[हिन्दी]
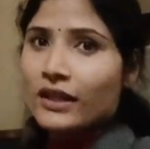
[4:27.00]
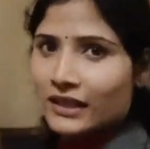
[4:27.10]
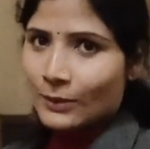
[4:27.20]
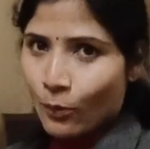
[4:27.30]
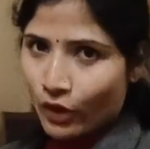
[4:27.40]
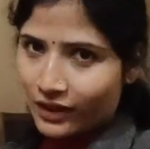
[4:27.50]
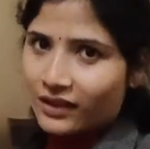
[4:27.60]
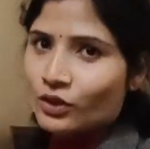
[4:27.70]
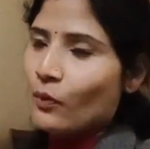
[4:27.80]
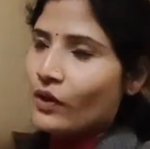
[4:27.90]
लगी थी पोटी
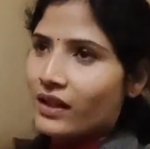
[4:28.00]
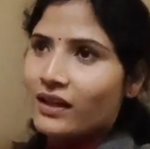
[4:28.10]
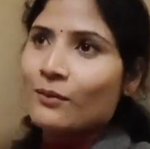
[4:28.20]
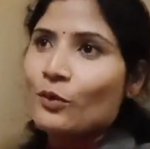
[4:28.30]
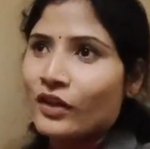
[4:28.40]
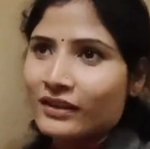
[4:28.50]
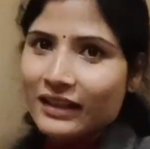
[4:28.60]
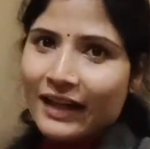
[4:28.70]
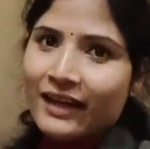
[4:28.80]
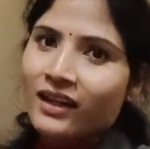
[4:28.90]
तो पोटी खाने हम लोग
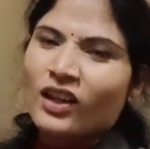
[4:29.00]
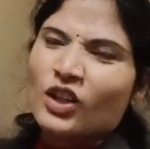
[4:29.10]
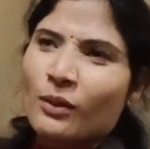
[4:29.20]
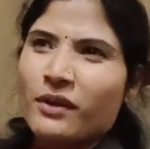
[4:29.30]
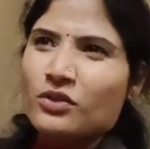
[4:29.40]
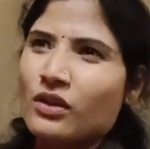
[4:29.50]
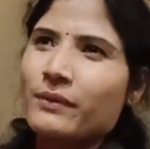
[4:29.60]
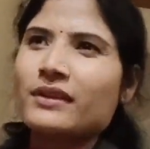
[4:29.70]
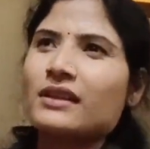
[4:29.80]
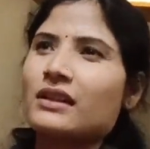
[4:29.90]
अंदर आए तो मैं चलो
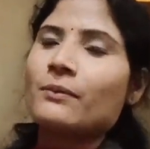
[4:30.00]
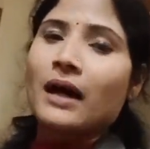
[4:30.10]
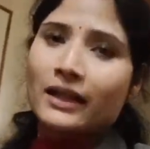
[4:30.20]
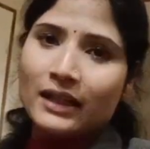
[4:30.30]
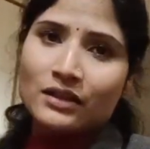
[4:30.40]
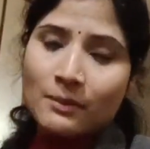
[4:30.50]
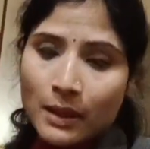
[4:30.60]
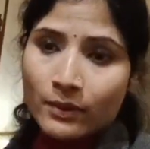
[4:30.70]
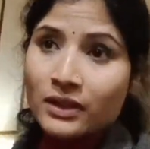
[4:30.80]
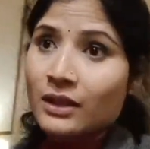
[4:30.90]
अंदर रहते बाहर क्या
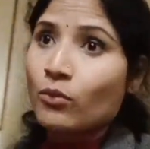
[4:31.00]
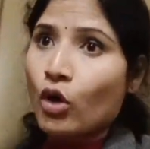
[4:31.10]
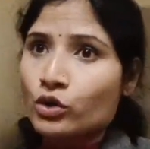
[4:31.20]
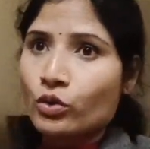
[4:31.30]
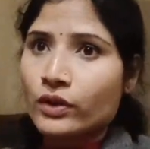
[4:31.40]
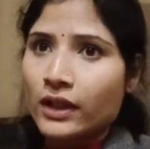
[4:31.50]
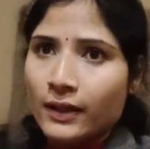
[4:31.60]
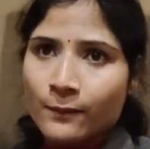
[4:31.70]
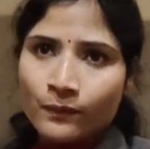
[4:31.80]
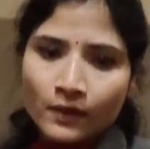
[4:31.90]
रहता हाँ। बहुत हो रही
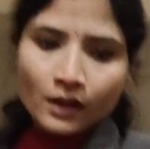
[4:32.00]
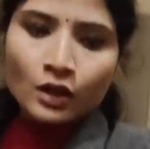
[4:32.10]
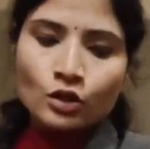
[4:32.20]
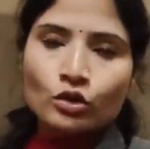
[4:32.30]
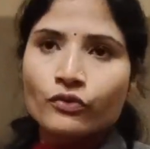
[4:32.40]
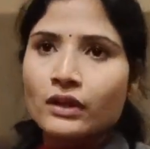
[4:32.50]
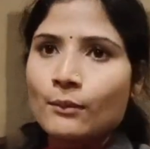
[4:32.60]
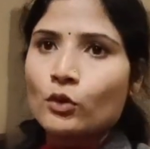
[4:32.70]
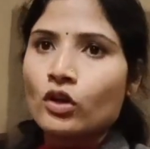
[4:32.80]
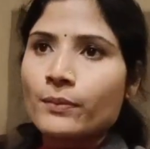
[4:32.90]
है तो फिर
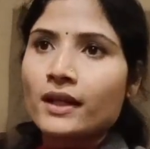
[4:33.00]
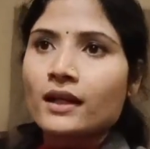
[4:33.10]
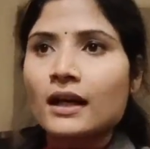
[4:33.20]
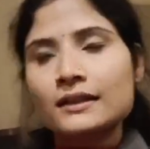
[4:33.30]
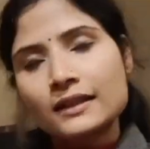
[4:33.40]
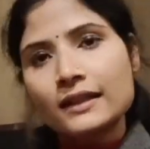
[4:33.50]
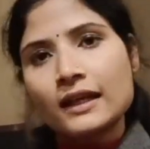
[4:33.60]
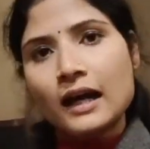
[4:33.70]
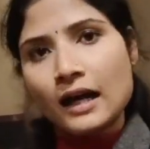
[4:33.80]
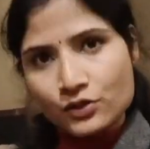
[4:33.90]
हम लोग अभी अंदर
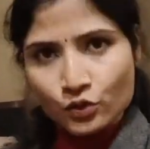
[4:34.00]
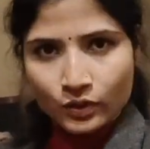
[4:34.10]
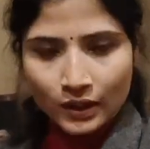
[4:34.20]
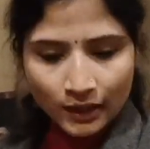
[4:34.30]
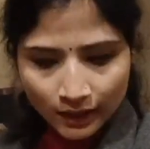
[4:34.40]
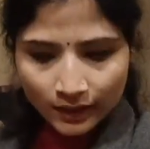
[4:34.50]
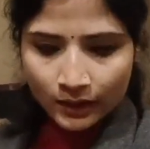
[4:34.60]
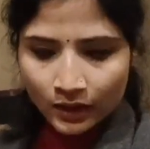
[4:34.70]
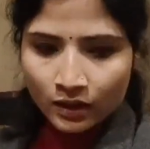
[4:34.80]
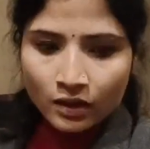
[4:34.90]
ही आ चुके हैं
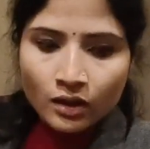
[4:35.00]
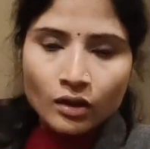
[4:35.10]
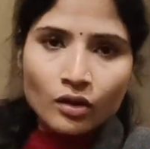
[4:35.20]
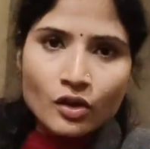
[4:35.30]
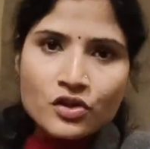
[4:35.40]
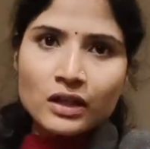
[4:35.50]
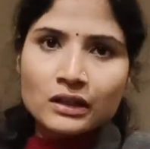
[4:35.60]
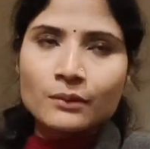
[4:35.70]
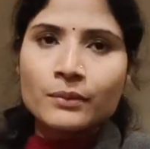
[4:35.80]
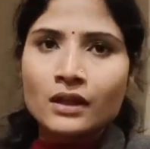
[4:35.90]
और
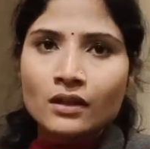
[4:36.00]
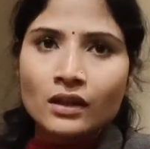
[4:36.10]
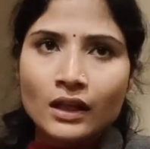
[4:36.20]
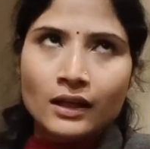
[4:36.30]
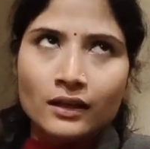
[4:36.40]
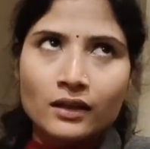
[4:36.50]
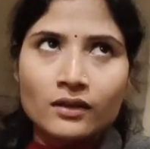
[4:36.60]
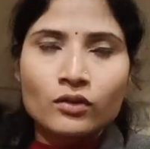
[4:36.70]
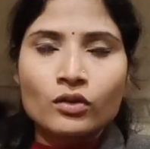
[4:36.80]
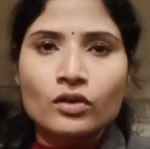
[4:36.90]
शादी अभी क्या है
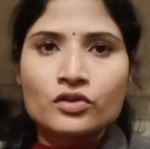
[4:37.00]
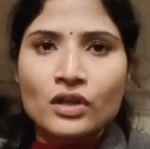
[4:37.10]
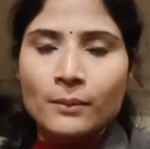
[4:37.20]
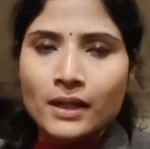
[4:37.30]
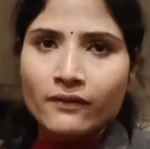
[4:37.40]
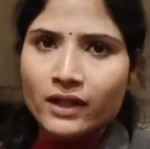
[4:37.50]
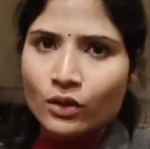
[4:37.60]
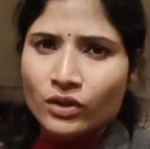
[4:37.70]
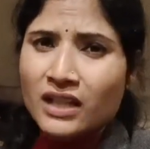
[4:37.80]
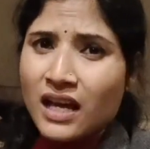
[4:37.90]
वो जयमाला वगैरह
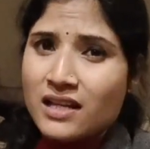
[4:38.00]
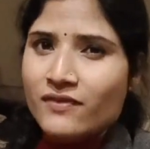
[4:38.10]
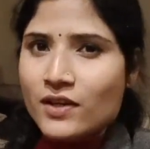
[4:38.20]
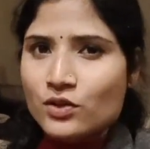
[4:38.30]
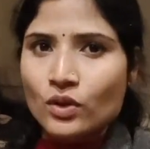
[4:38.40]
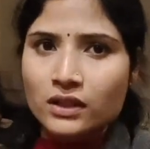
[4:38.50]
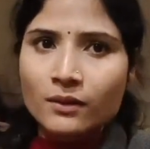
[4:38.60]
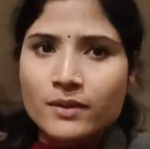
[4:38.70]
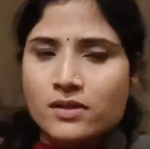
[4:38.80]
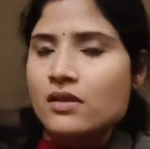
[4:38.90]
हो डांस वांस हो रहा
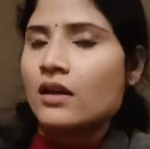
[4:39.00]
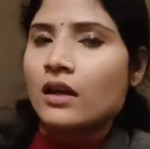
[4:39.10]
था बस